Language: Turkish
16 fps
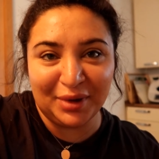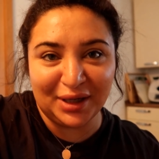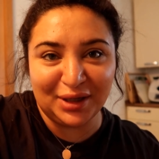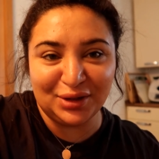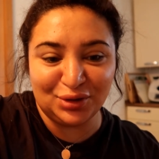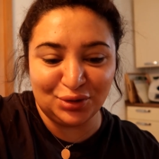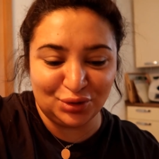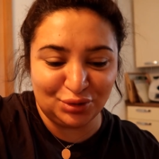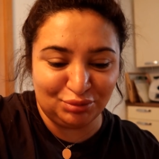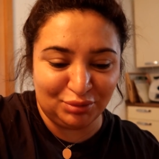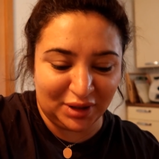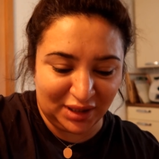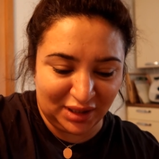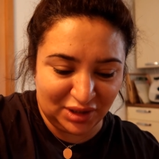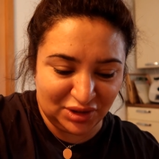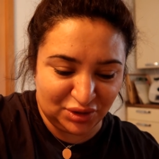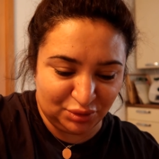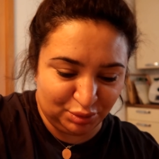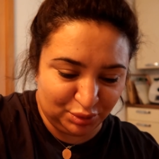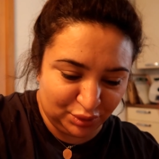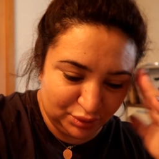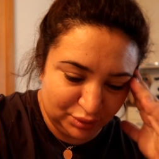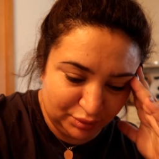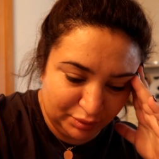ben gidiyorum makyaj
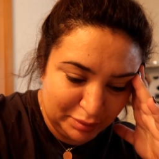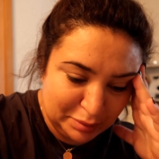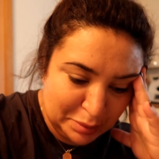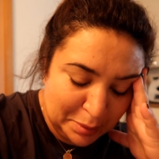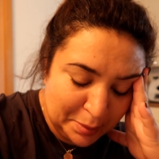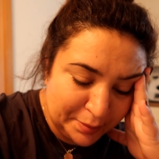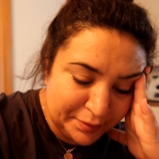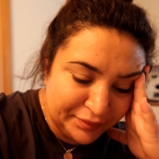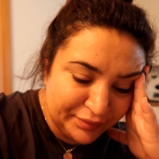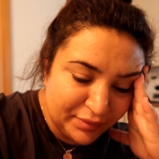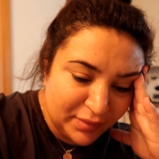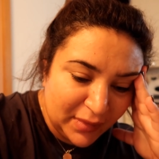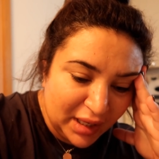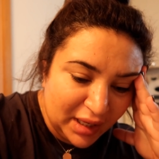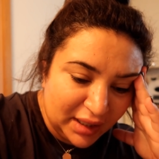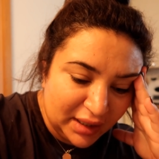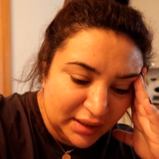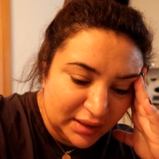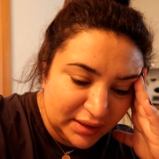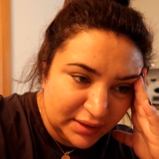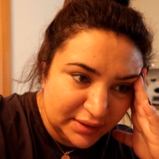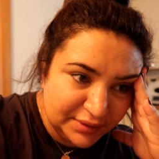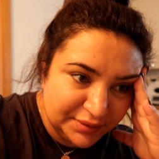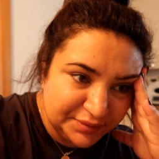yapıyorum.
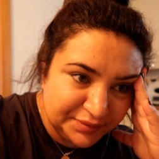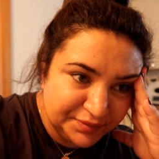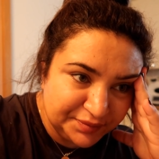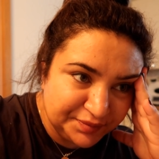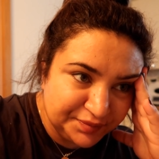Ee,